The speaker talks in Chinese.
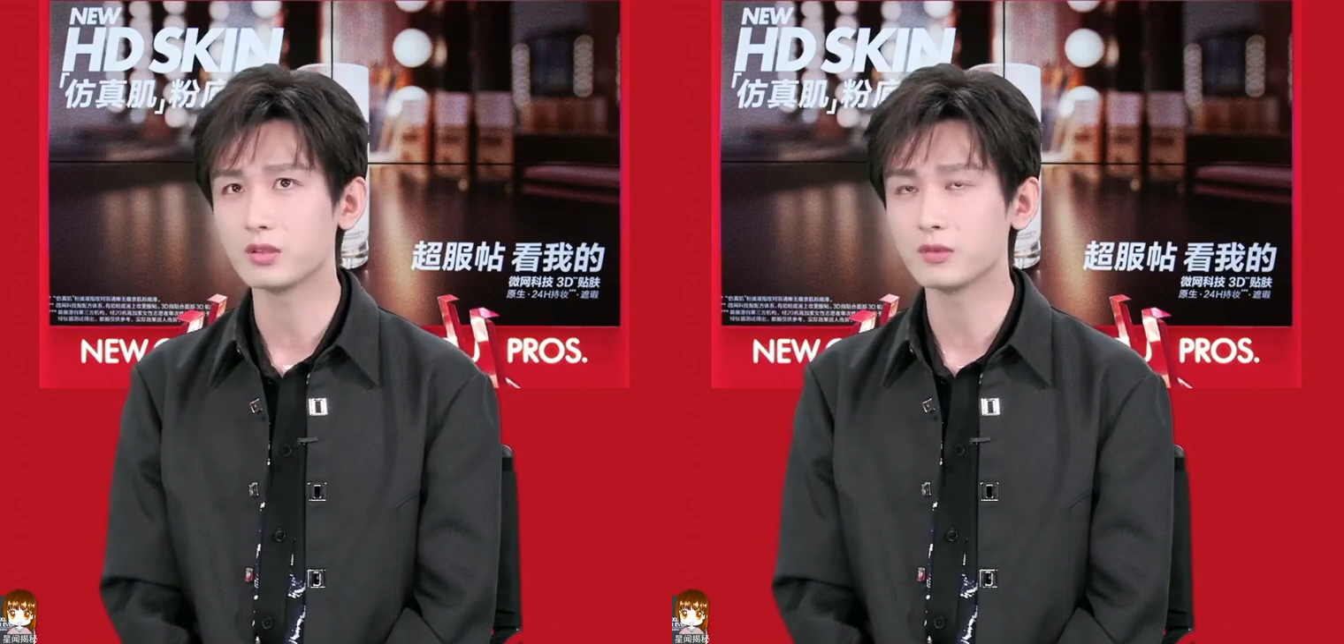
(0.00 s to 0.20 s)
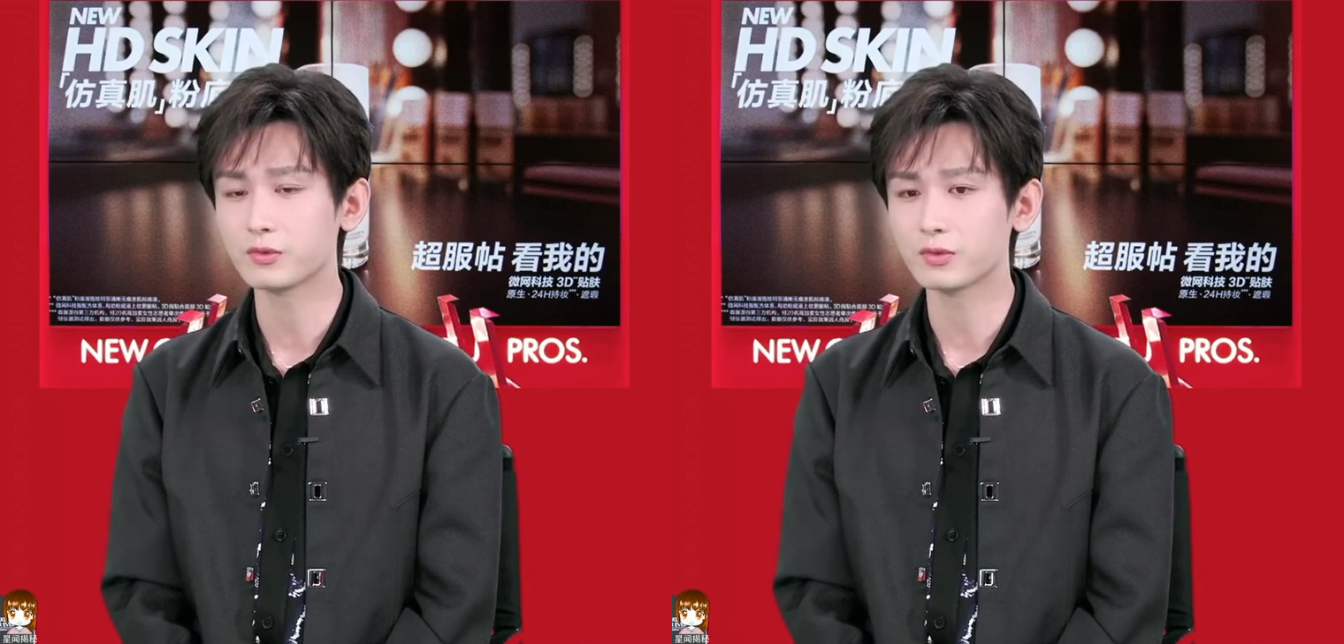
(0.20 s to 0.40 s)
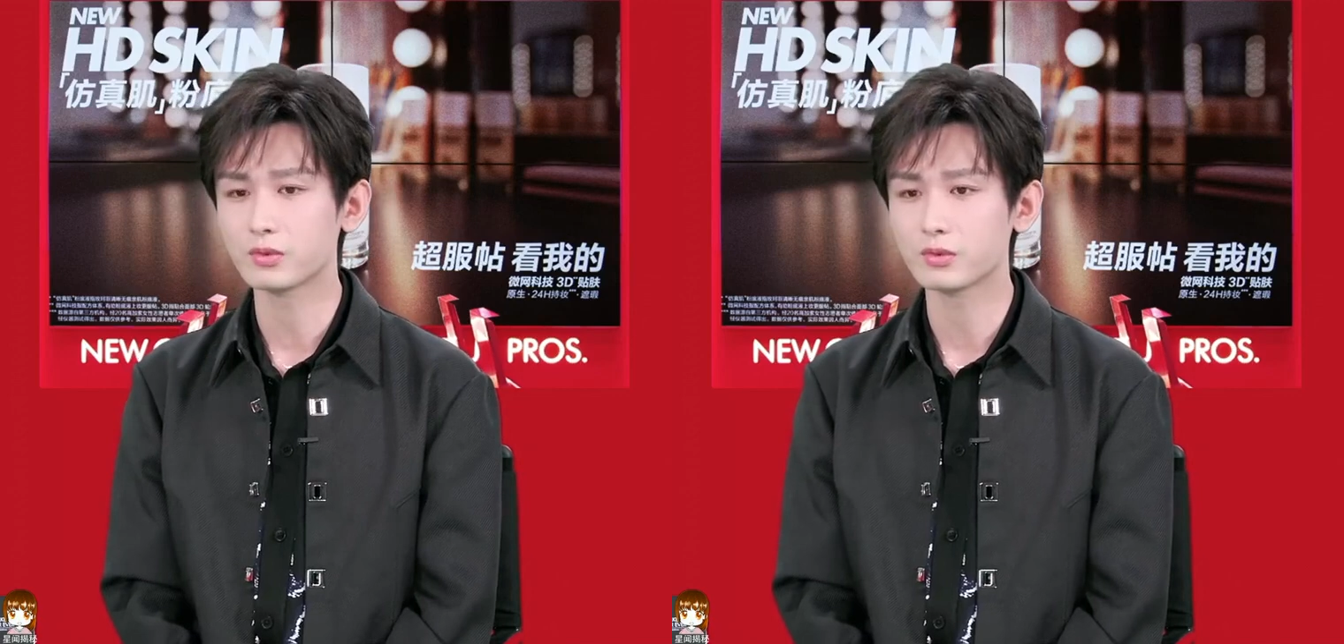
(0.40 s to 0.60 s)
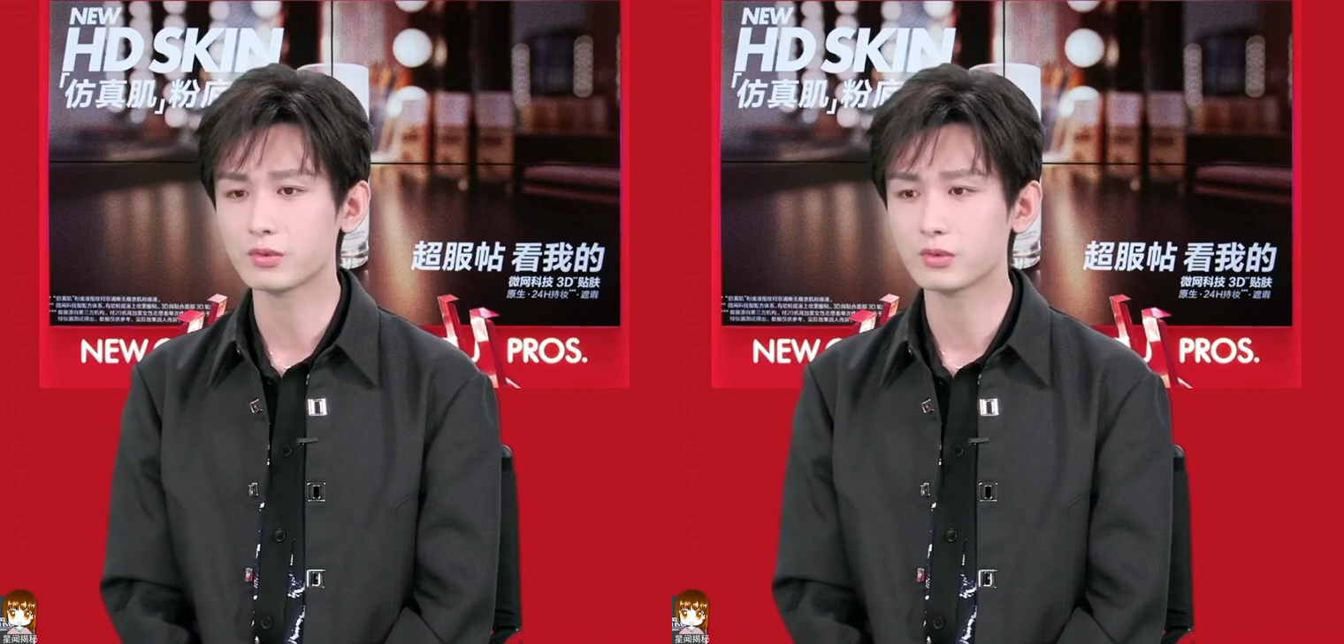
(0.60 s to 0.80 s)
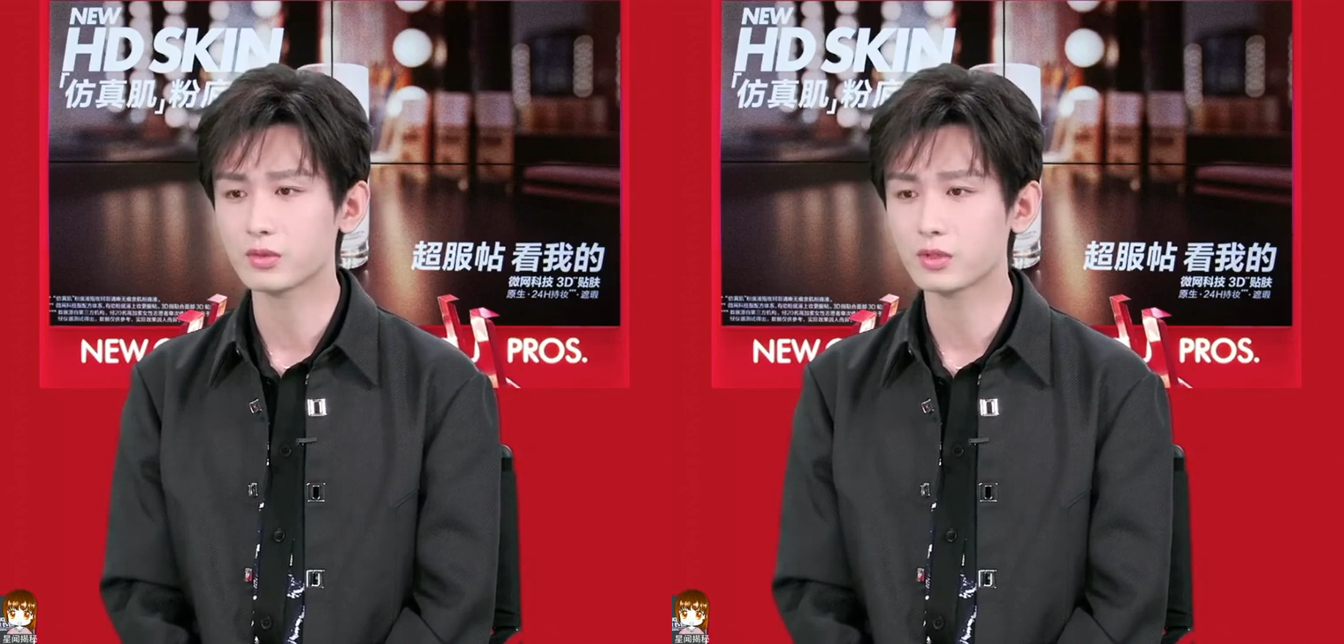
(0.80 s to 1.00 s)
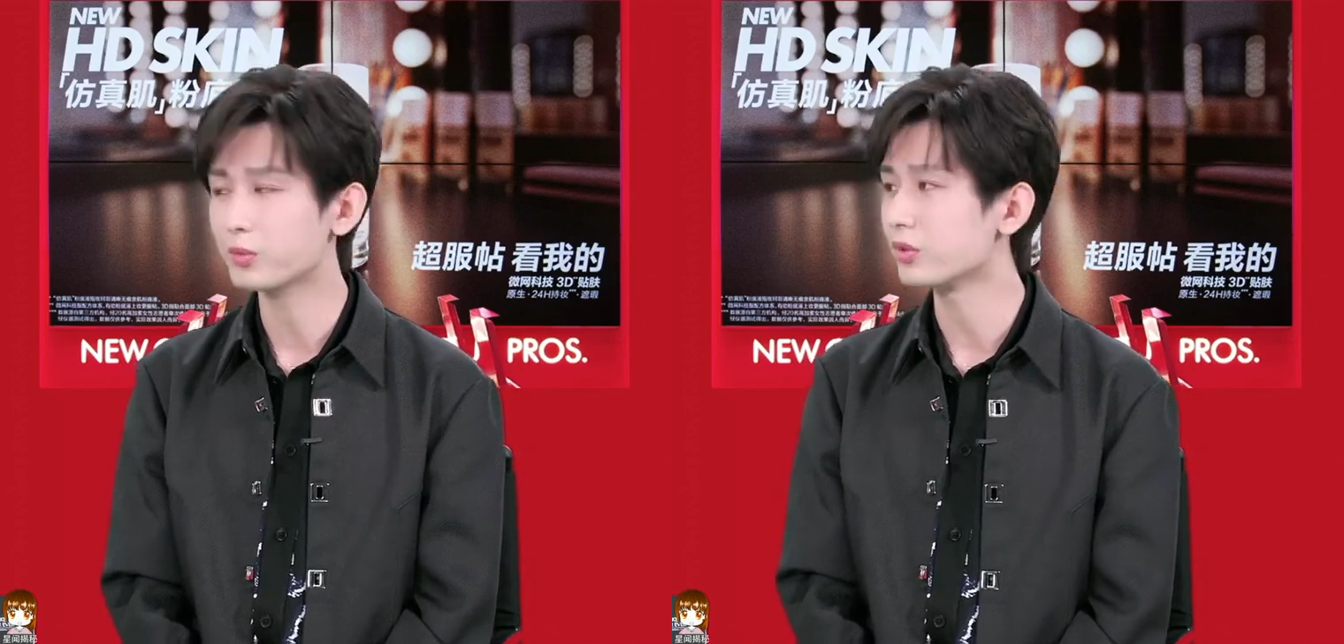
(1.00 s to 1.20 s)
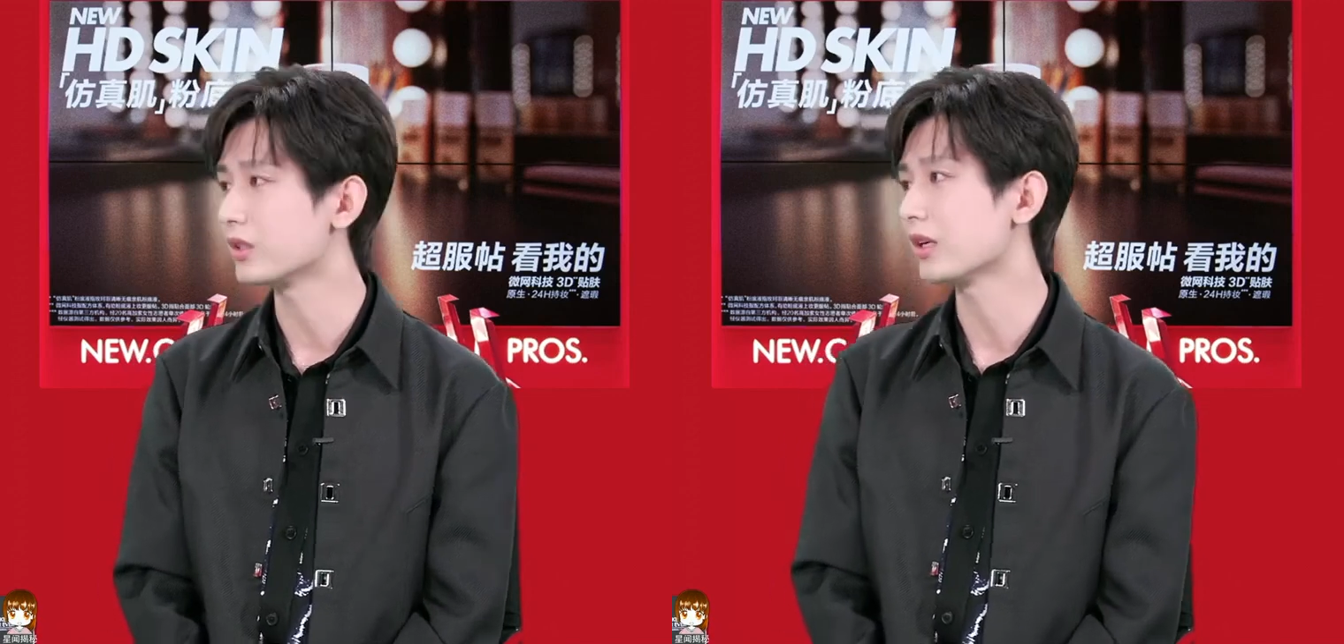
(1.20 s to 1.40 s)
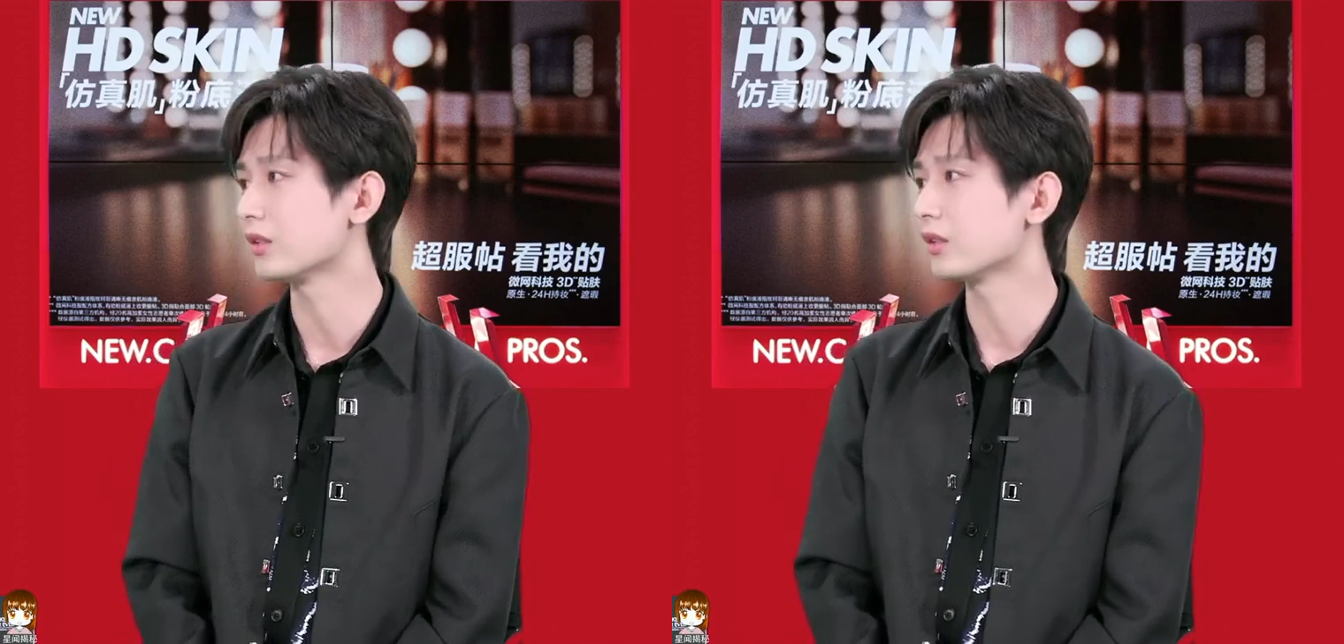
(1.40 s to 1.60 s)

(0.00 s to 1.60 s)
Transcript: 肤是不一样的，